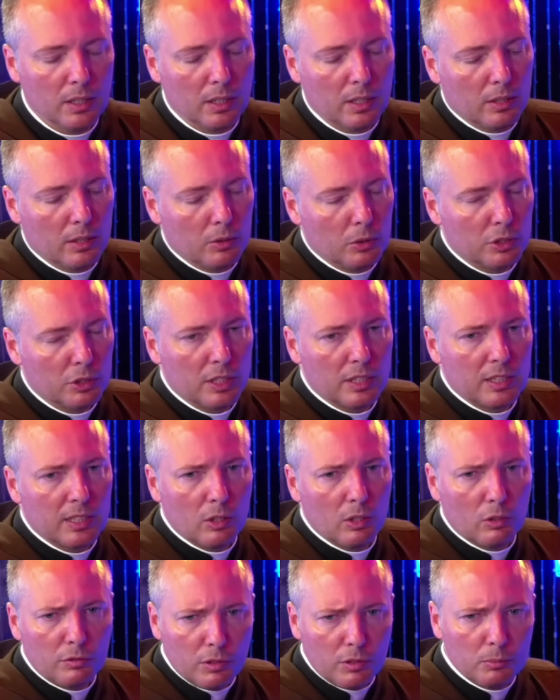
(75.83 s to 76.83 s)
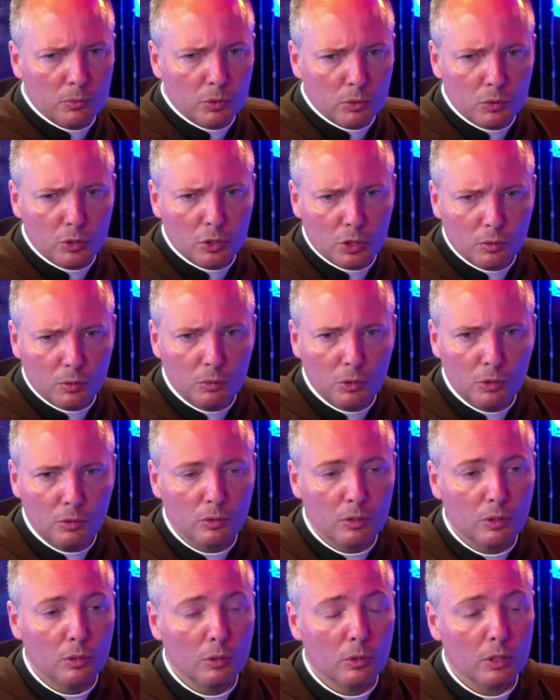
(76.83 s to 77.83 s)
hoje até ouvimos um testemunho
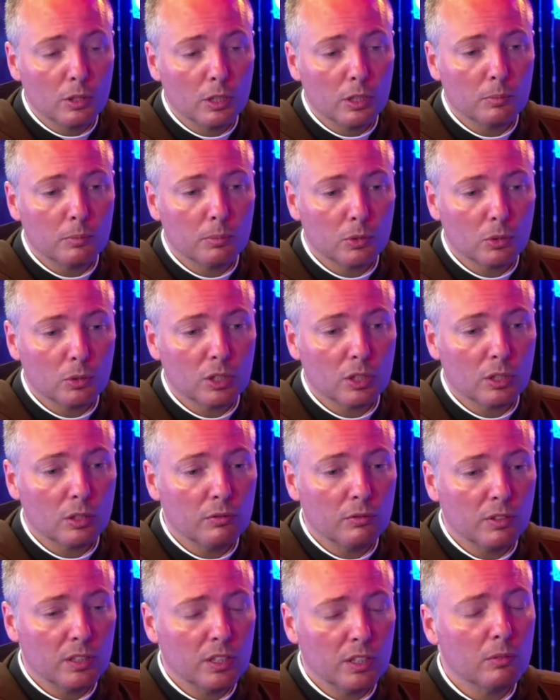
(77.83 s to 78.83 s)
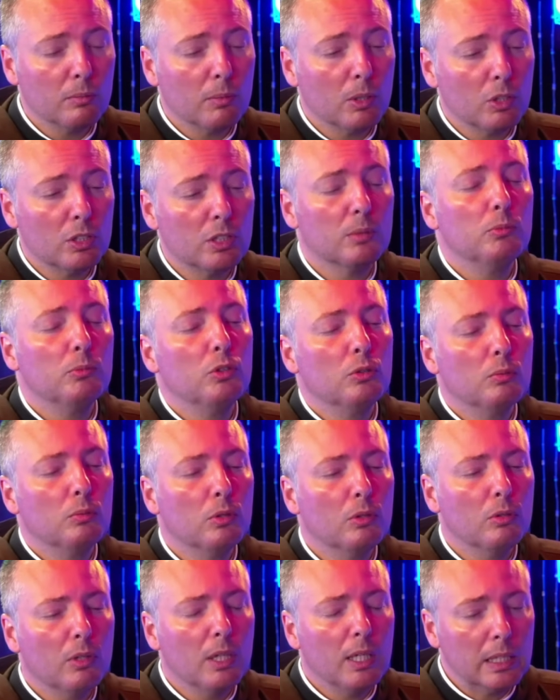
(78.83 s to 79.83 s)
de outras pessoas que estão fazendo uma coisa muito
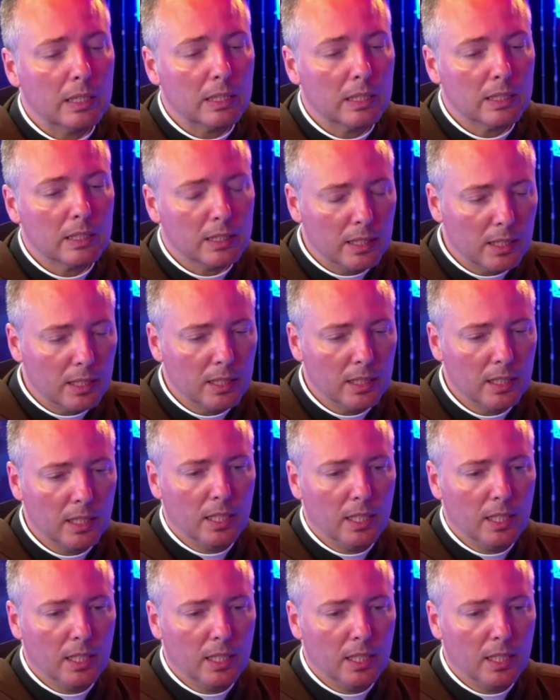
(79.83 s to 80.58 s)
boa né?